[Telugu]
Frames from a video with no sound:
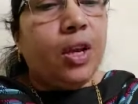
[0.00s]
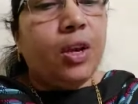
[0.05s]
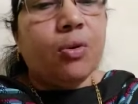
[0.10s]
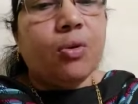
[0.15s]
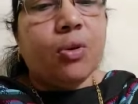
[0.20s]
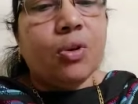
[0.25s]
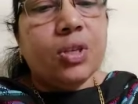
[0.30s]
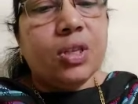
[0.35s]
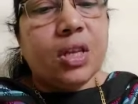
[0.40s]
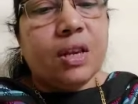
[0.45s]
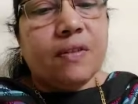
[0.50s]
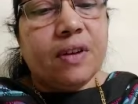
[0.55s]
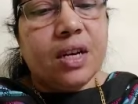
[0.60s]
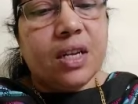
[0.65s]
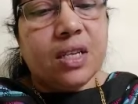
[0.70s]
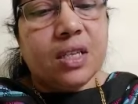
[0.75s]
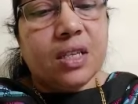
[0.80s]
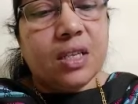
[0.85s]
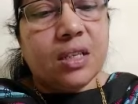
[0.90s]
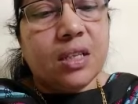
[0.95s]
ఈ కోర్సు
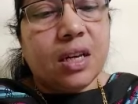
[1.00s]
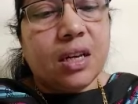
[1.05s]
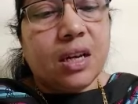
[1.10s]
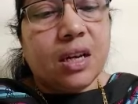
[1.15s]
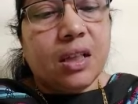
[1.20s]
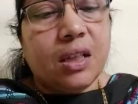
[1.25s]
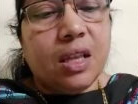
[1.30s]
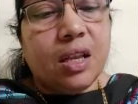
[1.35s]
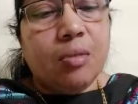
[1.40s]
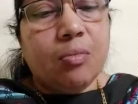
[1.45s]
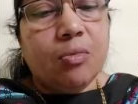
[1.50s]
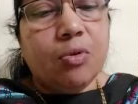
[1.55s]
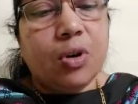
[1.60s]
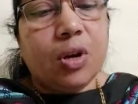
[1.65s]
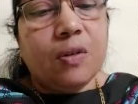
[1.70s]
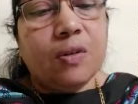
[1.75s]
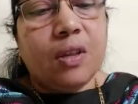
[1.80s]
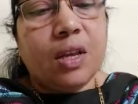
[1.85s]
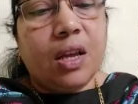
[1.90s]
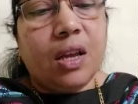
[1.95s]
నిర్వహించడం జరిగింది
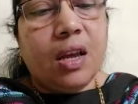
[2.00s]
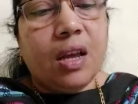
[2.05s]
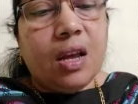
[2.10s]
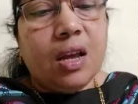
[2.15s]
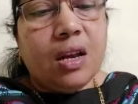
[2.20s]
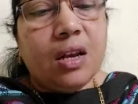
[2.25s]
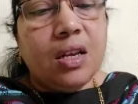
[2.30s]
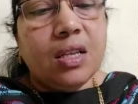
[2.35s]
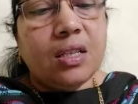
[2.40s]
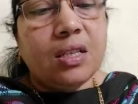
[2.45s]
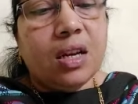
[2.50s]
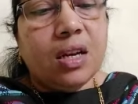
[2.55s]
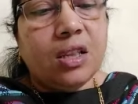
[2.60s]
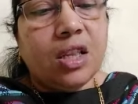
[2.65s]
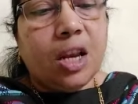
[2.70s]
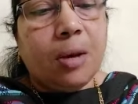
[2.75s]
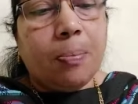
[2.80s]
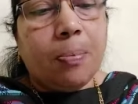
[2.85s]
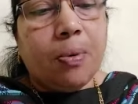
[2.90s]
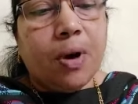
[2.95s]
మూడవది నిస్టా
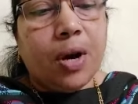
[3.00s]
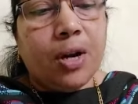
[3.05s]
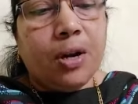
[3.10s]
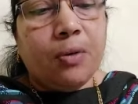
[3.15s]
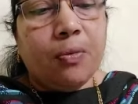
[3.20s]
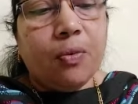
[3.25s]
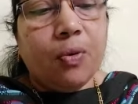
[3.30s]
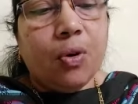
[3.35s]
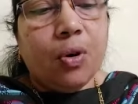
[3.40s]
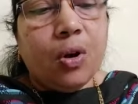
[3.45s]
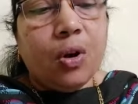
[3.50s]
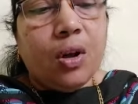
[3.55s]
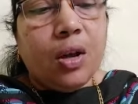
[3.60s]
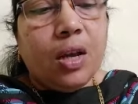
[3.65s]
త్రీ పాయింట్ ఓ